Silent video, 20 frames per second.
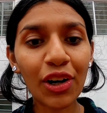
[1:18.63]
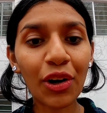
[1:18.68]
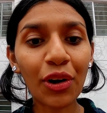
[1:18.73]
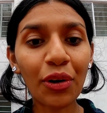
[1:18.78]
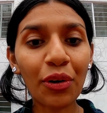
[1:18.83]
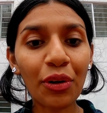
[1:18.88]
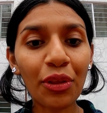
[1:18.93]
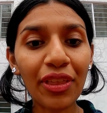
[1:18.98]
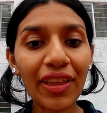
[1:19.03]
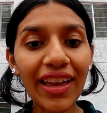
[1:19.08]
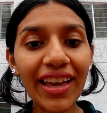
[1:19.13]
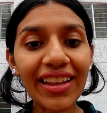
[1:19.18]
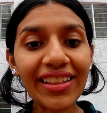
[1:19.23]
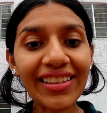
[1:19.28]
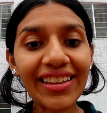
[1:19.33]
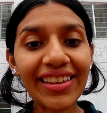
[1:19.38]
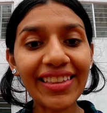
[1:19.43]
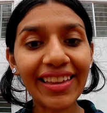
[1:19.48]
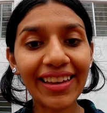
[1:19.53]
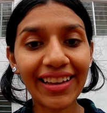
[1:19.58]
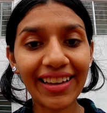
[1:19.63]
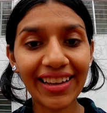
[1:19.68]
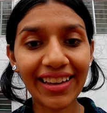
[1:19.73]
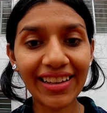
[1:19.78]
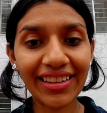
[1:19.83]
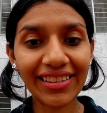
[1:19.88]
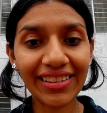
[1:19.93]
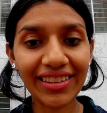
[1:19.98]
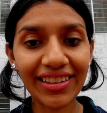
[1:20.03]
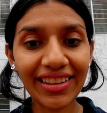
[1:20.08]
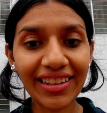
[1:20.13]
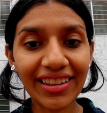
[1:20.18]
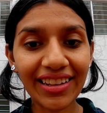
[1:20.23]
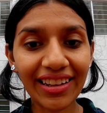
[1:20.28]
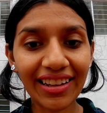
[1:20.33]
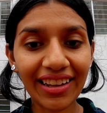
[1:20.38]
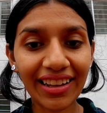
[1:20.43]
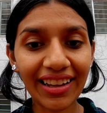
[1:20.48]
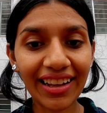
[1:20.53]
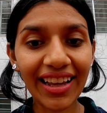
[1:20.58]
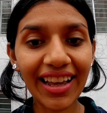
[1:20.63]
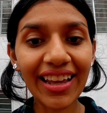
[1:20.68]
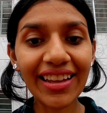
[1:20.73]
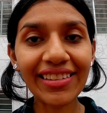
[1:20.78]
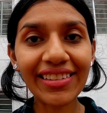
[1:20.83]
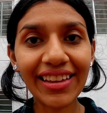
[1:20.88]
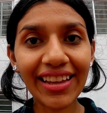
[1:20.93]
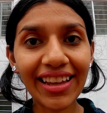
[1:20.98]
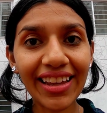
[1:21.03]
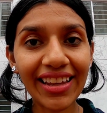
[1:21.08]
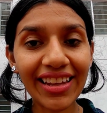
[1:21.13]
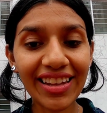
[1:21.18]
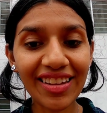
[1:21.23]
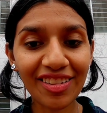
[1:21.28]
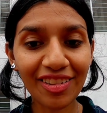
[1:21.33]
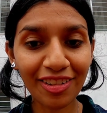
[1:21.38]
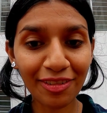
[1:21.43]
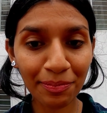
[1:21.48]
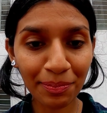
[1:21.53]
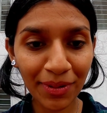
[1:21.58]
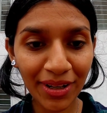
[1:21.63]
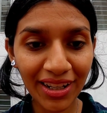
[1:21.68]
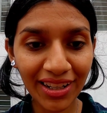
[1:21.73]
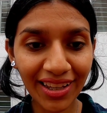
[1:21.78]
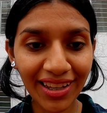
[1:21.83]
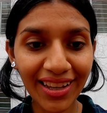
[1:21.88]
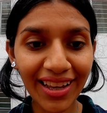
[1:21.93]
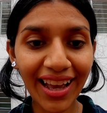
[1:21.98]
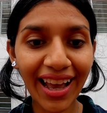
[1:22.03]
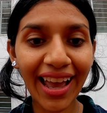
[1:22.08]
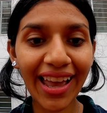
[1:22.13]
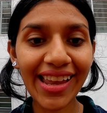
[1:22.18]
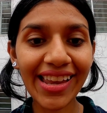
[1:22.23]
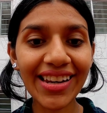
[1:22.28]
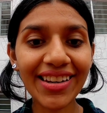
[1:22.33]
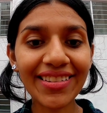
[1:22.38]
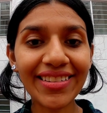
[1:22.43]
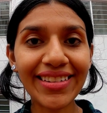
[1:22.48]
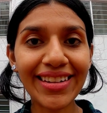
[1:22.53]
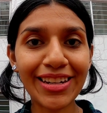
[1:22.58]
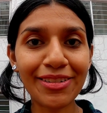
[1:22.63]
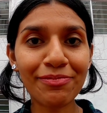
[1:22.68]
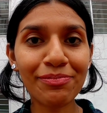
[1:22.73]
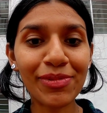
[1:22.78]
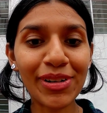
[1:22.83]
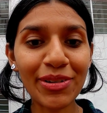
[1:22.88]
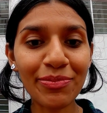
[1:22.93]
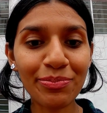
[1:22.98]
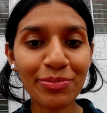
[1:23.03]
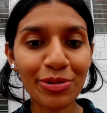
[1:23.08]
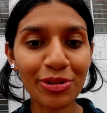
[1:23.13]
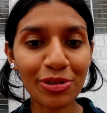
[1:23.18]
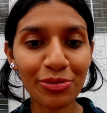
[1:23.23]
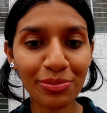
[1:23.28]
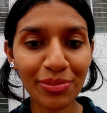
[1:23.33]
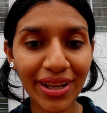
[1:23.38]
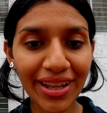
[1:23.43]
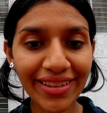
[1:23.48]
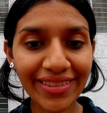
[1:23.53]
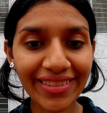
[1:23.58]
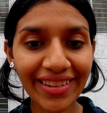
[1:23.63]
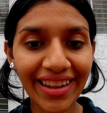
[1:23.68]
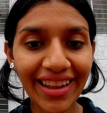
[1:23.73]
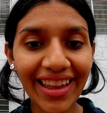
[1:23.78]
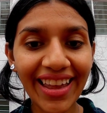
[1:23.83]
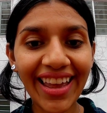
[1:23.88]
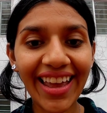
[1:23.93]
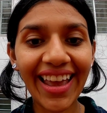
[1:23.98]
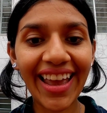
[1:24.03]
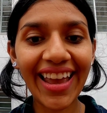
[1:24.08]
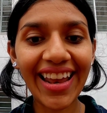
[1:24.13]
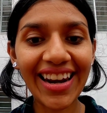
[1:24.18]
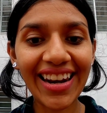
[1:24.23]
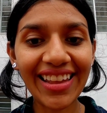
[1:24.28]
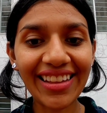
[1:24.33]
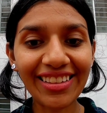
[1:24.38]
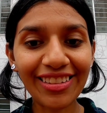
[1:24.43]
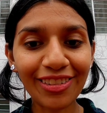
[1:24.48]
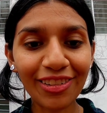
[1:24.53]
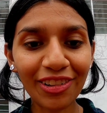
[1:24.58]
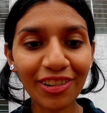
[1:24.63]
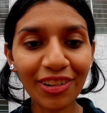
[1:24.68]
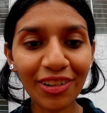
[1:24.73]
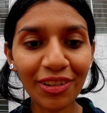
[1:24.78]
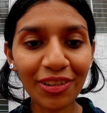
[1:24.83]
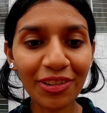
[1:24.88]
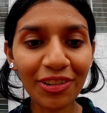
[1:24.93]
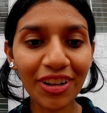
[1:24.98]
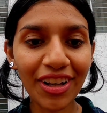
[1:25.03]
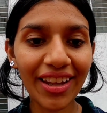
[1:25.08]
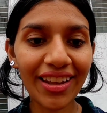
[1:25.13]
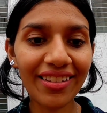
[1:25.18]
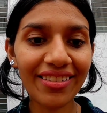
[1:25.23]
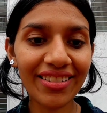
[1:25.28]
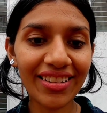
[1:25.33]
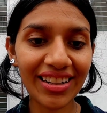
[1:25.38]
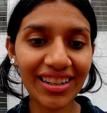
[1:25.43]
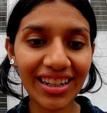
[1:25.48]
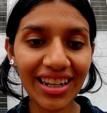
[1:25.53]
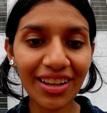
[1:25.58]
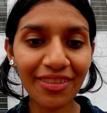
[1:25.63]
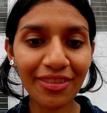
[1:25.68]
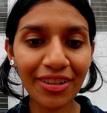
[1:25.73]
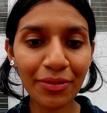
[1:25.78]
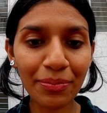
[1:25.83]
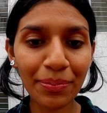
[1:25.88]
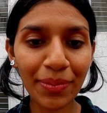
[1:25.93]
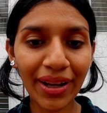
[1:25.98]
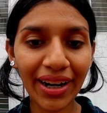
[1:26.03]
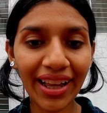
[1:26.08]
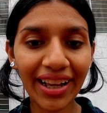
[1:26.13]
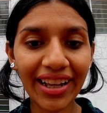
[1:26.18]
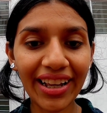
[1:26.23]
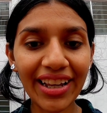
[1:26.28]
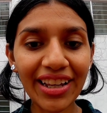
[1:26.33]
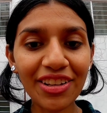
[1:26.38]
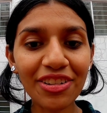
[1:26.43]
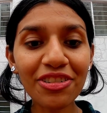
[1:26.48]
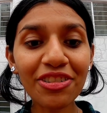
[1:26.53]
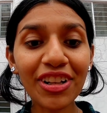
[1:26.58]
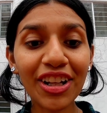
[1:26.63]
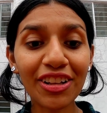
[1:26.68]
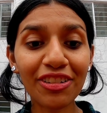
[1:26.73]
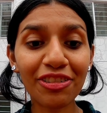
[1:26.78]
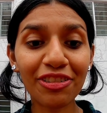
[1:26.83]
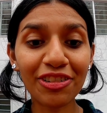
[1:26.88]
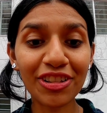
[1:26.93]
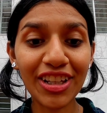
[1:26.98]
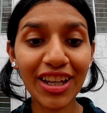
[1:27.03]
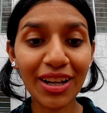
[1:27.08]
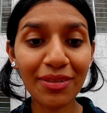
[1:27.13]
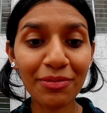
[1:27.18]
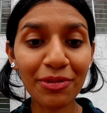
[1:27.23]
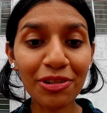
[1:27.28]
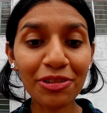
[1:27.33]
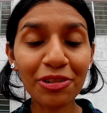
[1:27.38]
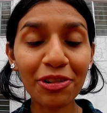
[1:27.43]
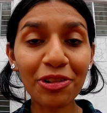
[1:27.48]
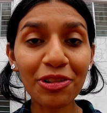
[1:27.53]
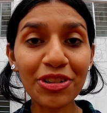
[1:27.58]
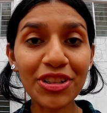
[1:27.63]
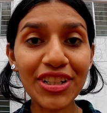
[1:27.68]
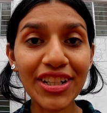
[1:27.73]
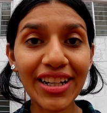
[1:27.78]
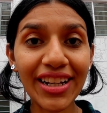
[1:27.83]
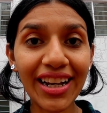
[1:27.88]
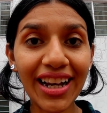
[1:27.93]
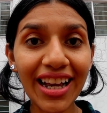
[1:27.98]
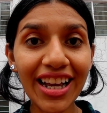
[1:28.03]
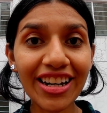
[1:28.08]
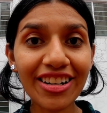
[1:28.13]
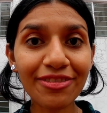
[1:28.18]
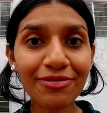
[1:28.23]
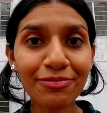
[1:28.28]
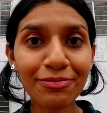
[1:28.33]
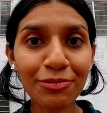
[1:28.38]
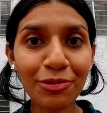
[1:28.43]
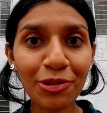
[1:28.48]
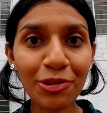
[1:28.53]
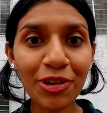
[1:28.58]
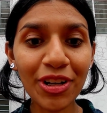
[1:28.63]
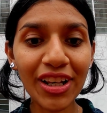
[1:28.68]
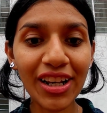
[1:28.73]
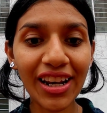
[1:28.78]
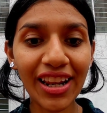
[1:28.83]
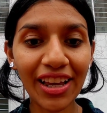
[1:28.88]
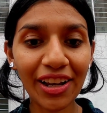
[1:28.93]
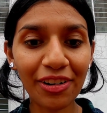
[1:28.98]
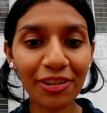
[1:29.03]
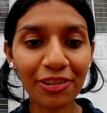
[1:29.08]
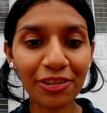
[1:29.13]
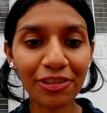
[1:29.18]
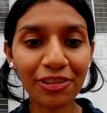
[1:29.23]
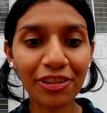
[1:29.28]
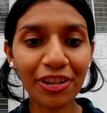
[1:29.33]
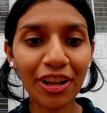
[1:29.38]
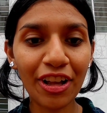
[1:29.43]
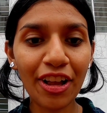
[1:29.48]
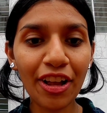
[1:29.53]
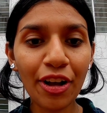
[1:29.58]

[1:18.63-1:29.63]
Rodéate de gente que te inspire a ir siempre por más el entorno es clave para aquellos que soñamos con llegar muy lejos.